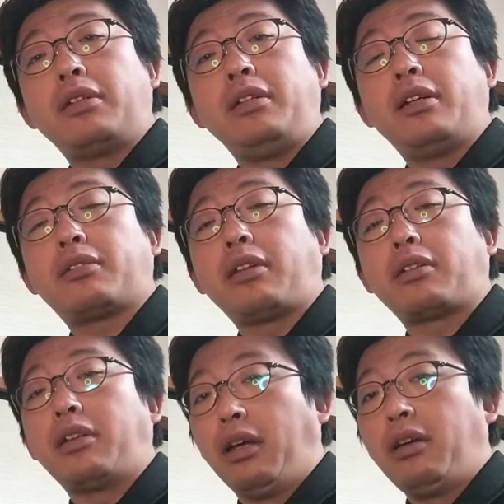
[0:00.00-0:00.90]
はやっ
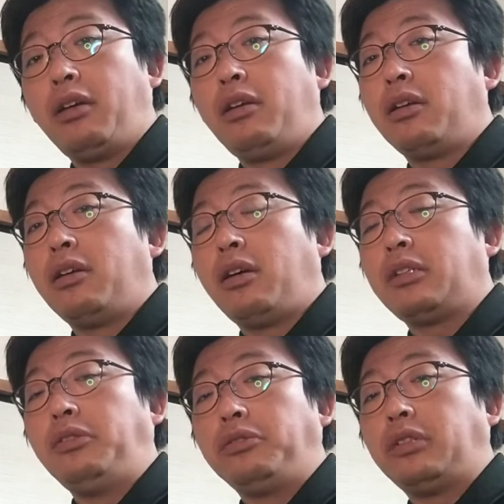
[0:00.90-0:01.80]
たっけ
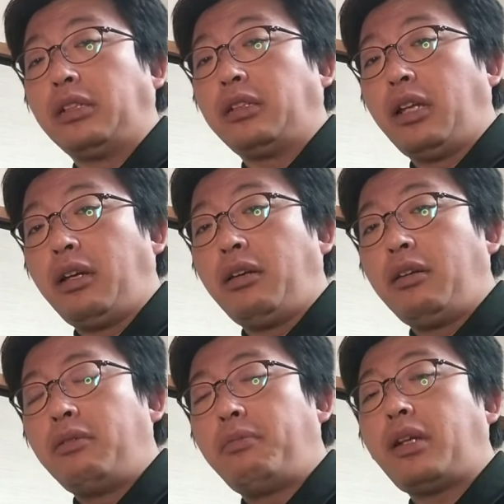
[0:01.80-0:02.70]
味吉さんって。
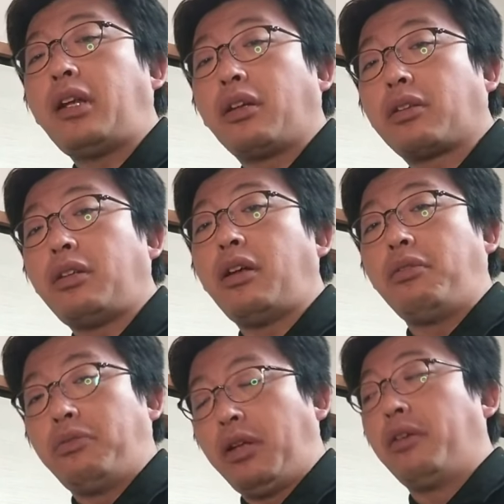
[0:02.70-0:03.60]
まだやってな
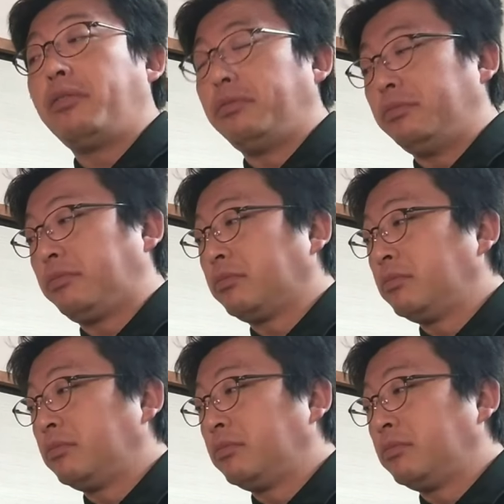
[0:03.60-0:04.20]
いよね。うん。